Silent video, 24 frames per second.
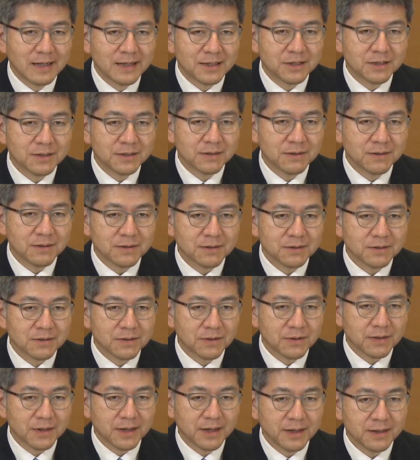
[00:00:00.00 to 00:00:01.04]
中国
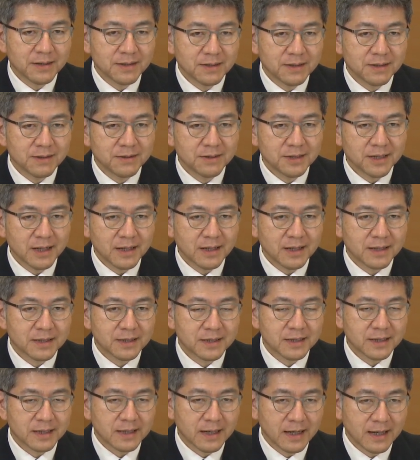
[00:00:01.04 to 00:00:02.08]
の研究者た
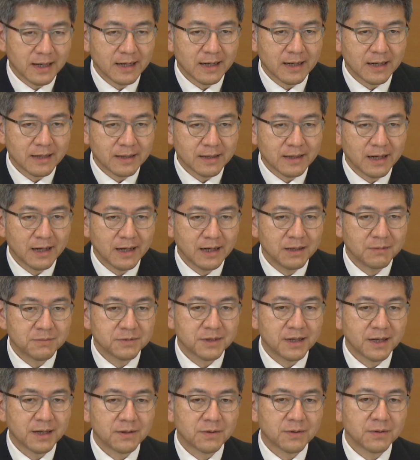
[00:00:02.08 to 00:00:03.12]
ちが内
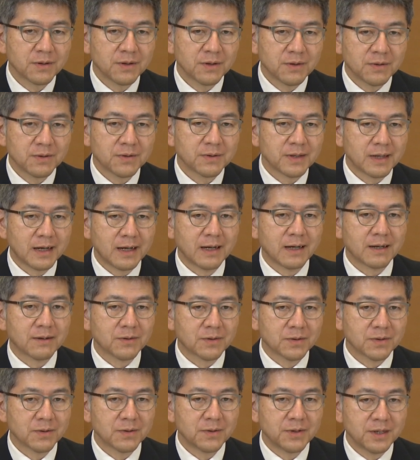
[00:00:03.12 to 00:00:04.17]
部でどのような
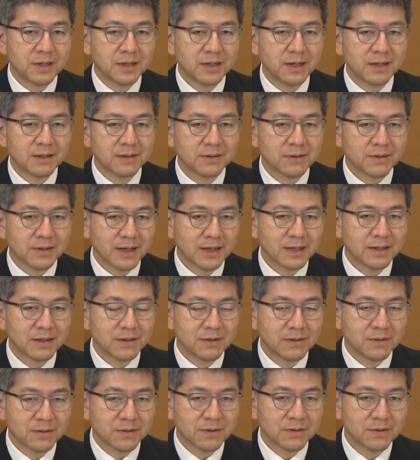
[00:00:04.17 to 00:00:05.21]
ことを言っているのかとい
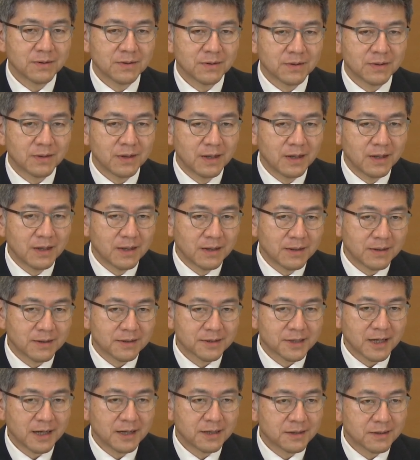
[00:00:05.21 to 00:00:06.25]
うことを
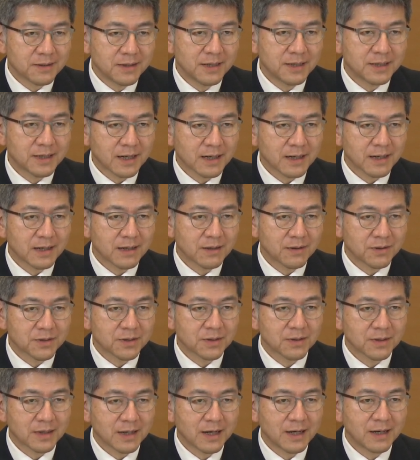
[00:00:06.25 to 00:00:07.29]
最初に若干ご
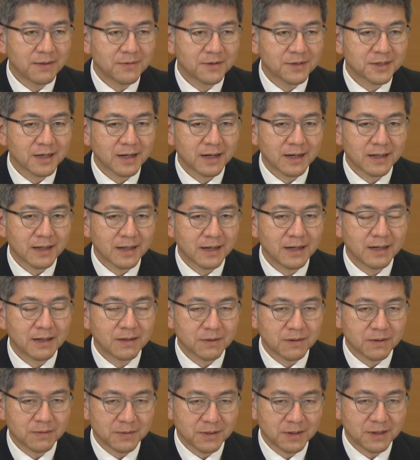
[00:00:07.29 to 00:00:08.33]
紹介申し上げたい
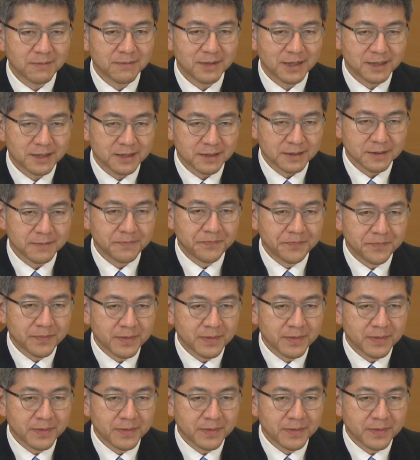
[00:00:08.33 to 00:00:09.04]
と思います。